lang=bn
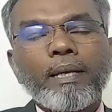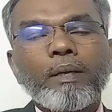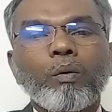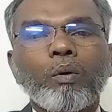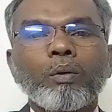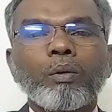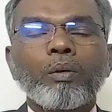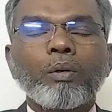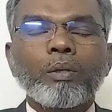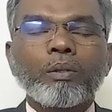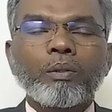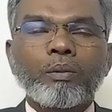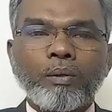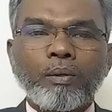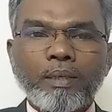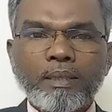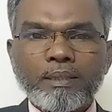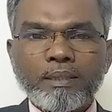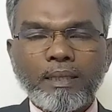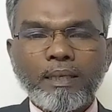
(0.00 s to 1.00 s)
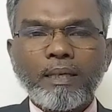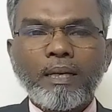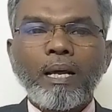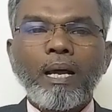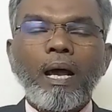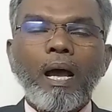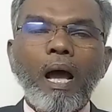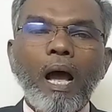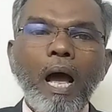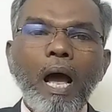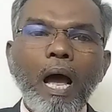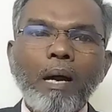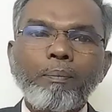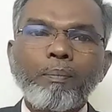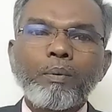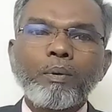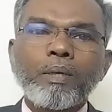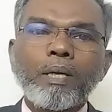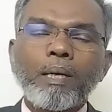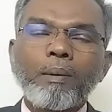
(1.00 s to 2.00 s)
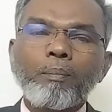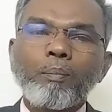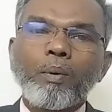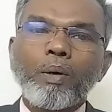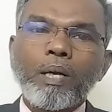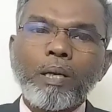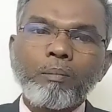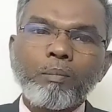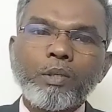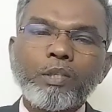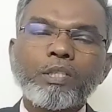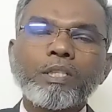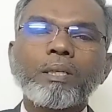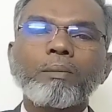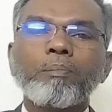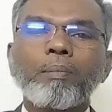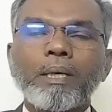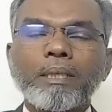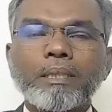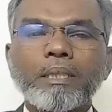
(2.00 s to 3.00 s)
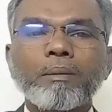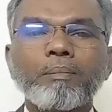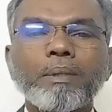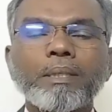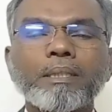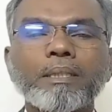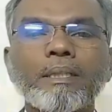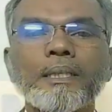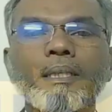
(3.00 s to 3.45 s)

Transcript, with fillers: অনুরোধ করেছেন আপনার পরামর্শের পাশাপাশি